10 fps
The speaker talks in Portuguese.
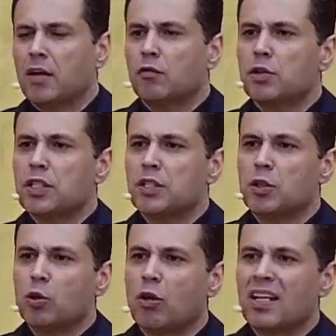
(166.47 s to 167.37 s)
você se
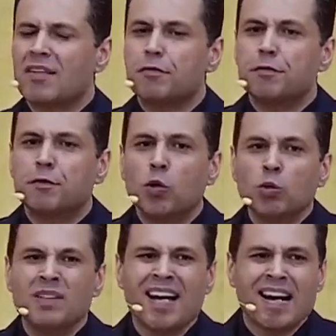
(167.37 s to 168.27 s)
torna
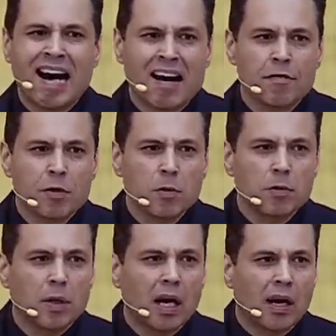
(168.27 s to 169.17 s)
vulnerável
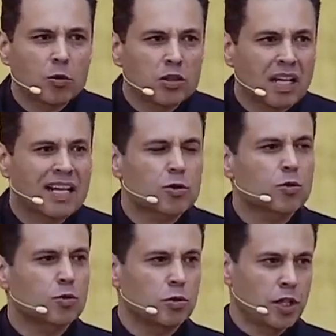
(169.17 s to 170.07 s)
aos
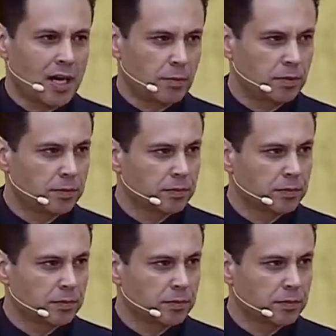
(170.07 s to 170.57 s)
laços do diabo.